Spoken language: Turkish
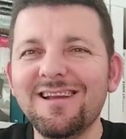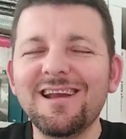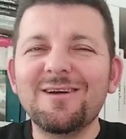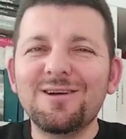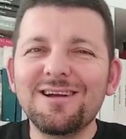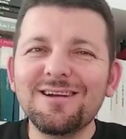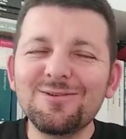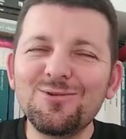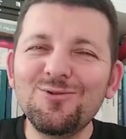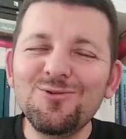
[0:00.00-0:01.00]
Yani e,
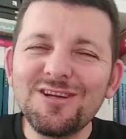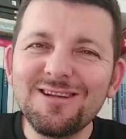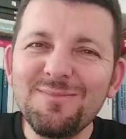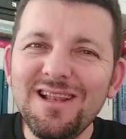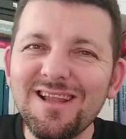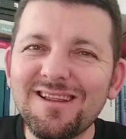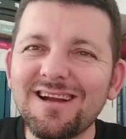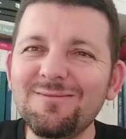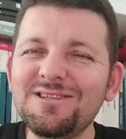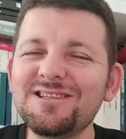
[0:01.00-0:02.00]
ülkede milli
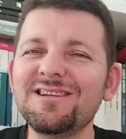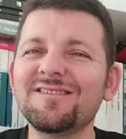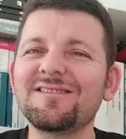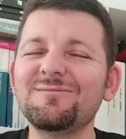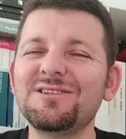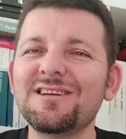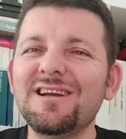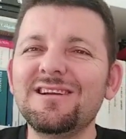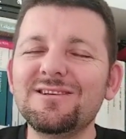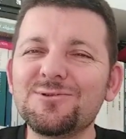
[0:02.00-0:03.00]
takım için yazılmış
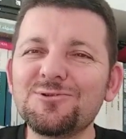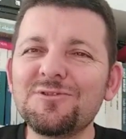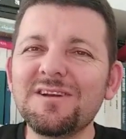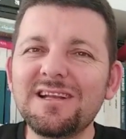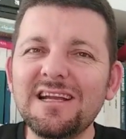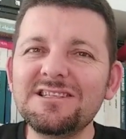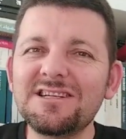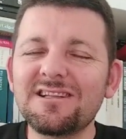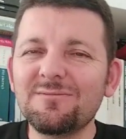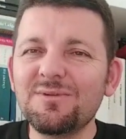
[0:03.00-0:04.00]
çocuk ve
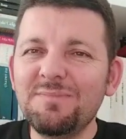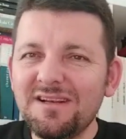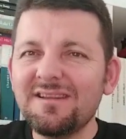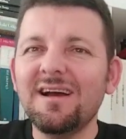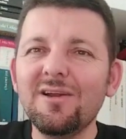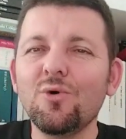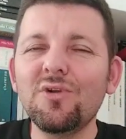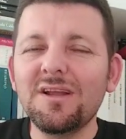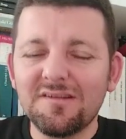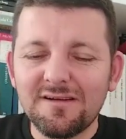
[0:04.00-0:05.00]
genç kitabı bir tane onun
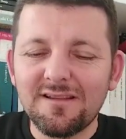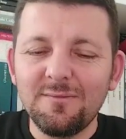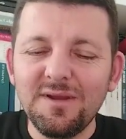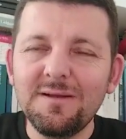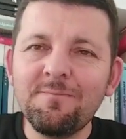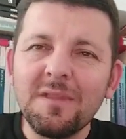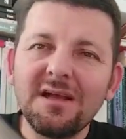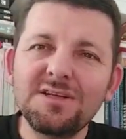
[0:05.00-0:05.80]
yazarı da benim.